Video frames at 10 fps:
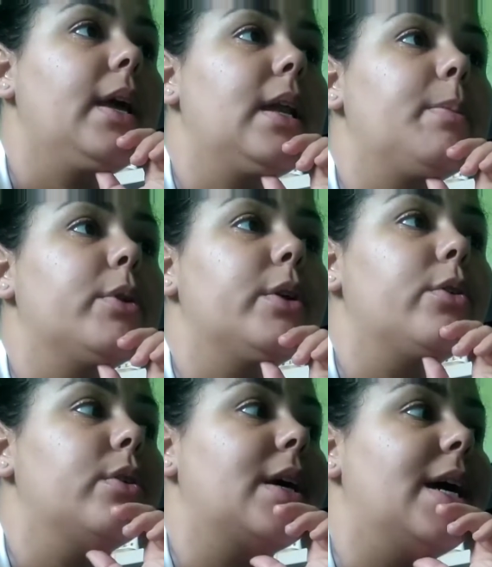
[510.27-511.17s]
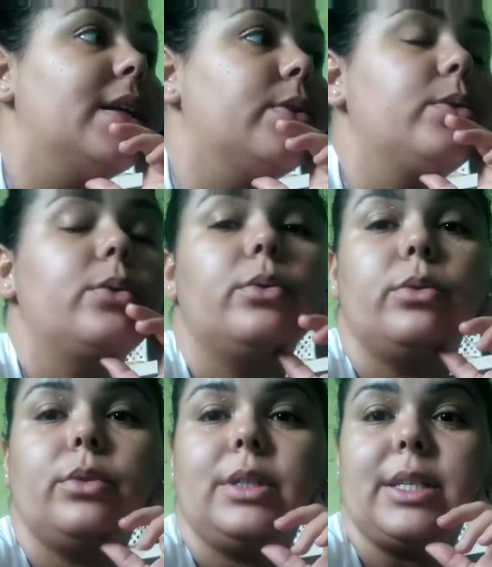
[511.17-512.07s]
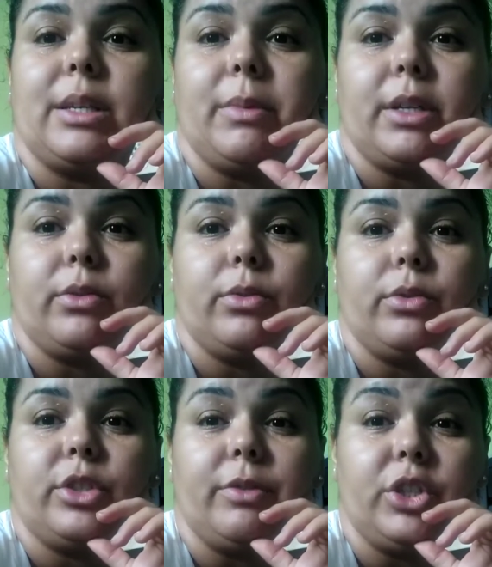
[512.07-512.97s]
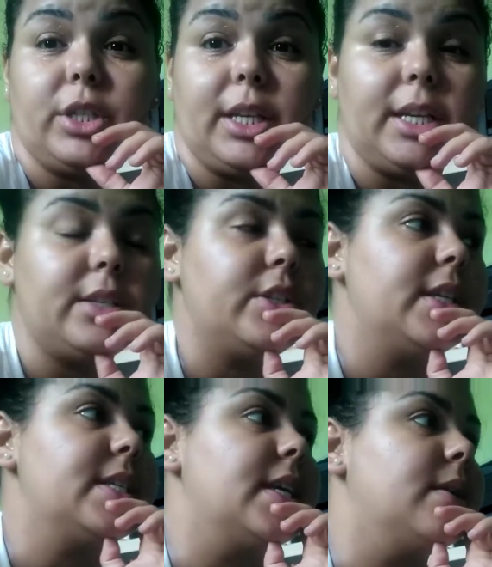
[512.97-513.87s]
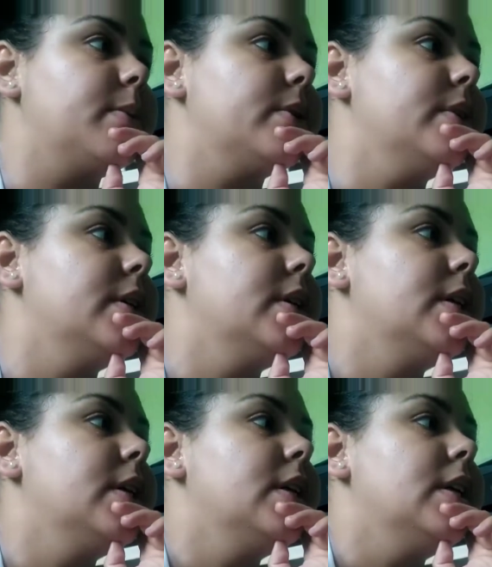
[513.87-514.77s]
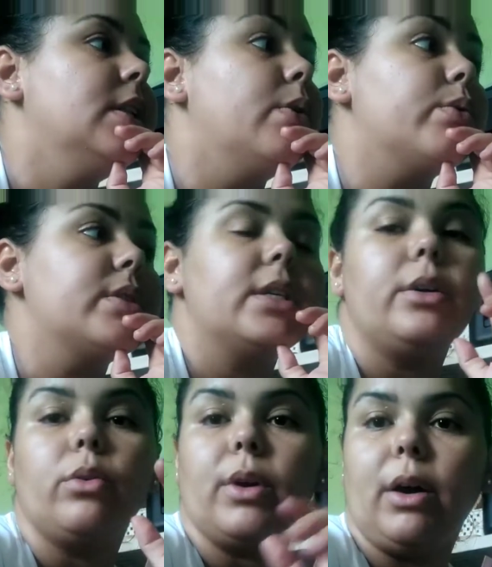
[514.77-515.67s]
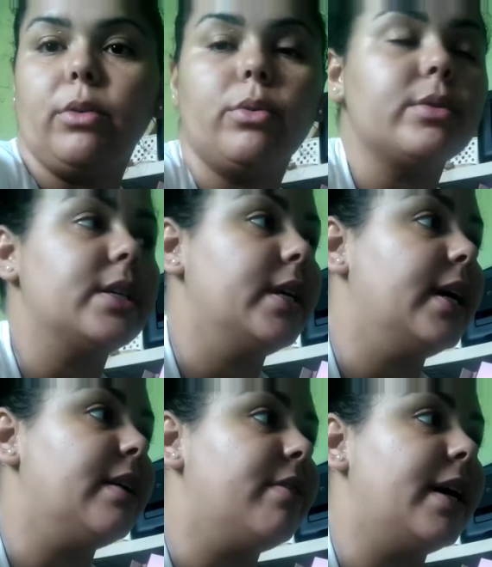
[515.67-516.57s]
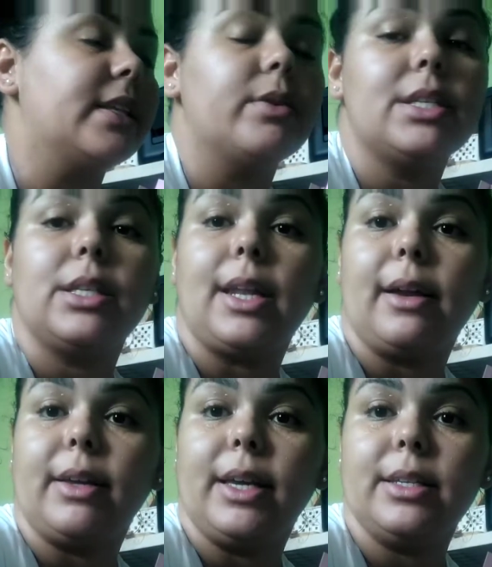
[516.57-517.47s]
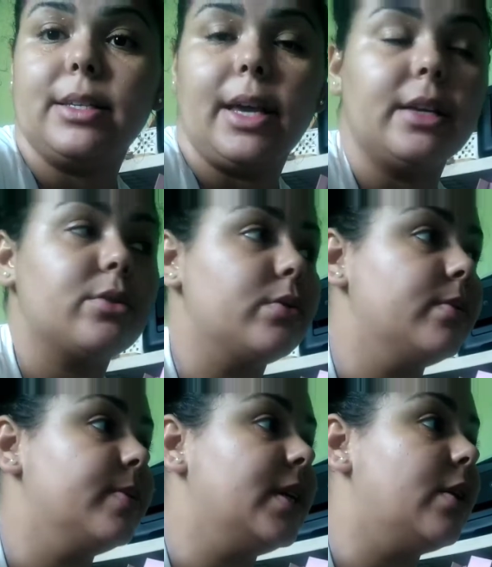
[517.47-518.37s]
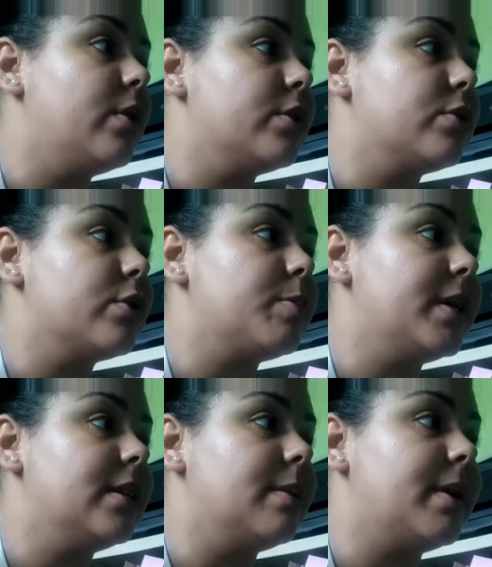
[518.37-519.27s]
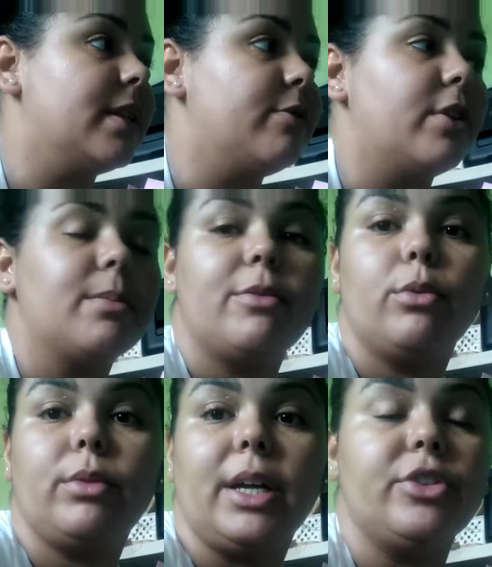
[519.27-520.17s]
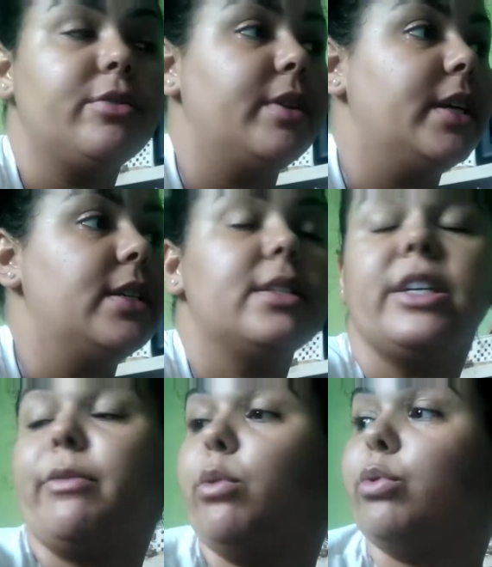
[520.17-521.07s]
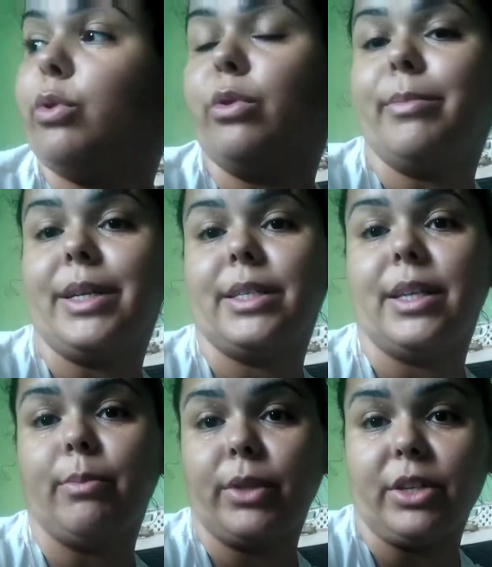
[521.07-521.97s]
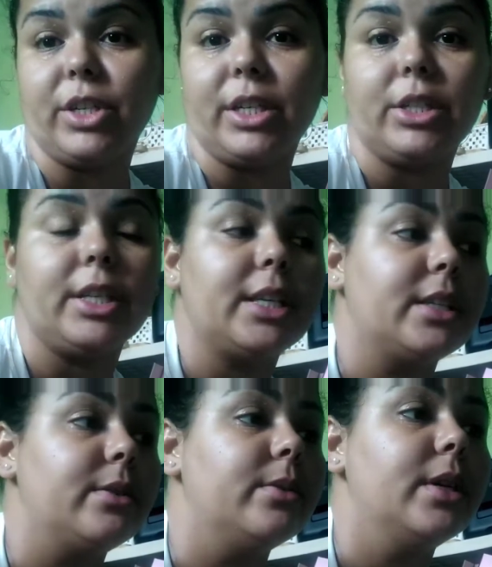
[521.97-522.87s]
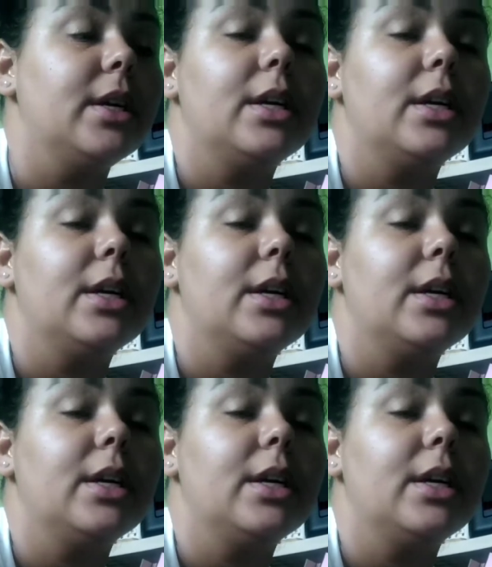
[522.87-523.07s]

Era para eu ter colocado na semana do dia 23 de dezembro. Não consegui colocar, eu não consegui gravar, então eles entraram em recesso. E agora eu estou esperando a plataforma voltar de vez. Já voltou, mas é muita gente, né? Então